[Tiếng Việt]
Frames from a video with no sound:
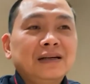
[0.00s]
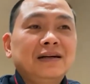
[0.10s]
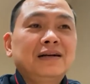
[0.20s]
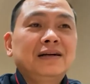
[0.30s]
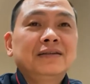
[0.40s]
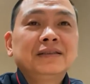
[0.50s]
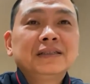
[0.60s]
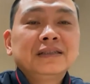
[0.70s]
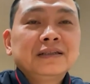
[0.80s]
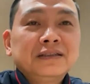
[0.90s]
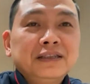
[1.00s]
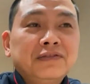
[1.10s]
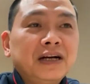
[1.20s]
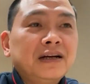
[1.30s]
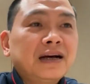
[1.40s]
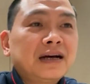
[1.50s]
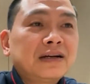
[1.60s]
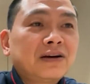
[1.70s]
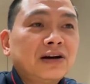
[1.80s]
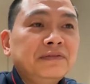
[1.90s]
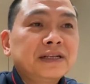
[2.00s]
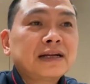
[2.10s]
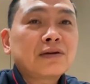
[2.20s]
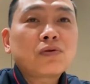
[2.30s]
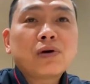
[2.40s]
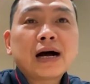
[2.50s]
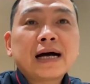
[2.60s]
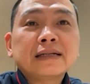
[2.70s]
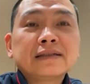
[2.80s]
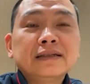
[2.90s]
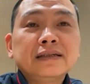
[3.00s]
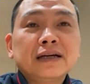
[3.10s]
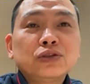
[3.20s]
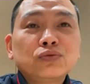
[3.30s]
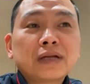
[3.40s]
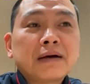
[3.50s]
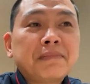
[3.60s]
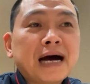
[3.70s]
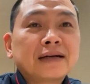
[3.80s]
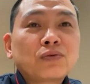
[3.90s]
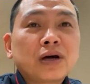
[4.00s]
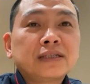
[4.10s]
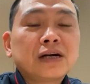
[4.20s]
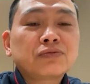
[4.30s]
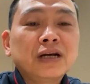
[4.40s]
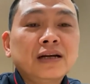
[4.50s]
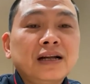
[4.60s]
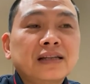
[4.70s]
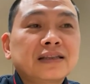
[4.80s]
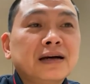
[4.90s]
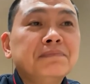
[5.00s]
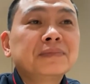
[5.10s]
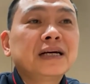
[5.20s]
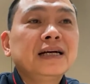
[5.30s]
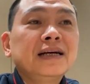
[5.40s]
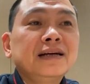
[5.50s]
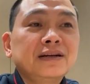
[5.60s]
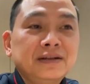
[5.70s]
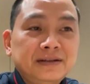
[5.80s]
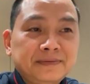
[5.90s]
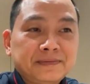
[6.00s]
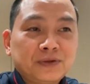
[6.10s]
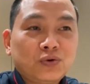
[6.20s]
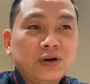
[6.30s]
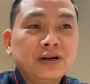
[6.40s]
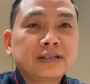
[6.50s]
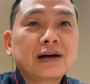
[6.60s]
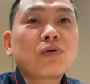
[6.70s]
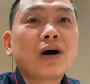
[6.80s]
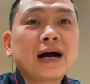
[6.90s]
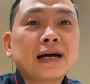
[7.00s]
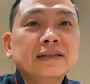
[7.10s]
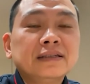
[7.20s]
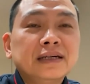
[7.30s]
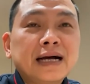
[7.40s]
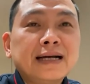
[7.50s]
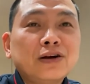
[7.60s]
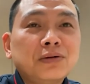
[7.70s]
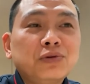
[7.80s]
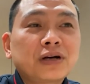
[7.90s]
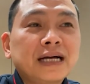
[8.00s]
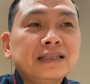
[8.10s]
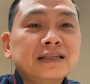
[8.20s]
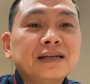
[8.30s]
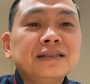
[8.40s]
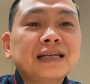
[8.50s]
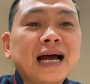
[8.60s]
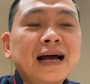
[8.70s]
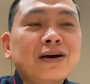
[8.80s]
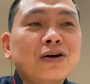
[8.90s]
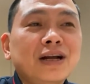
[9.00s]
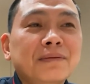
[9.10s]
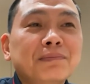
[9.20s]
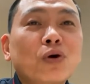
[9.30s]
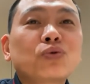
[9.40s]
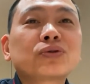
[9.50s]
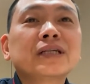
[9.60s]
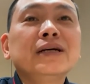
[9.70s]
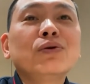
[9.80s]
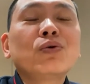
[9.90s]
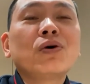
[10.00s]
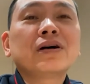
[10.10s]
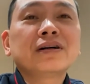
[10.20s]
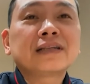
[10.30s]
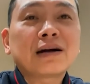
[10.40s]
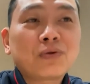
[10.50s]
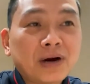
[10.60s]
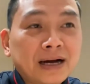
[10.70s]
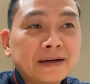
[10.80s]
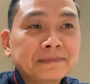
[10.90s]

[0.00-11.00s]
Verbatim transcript: À, như vậy là nói về tặng quà thì chúng ta bàn quan trọng nhất là tâm thế của người tặng quà hay nói một cách dân dã gọi là mục tiêu của người tặng quà.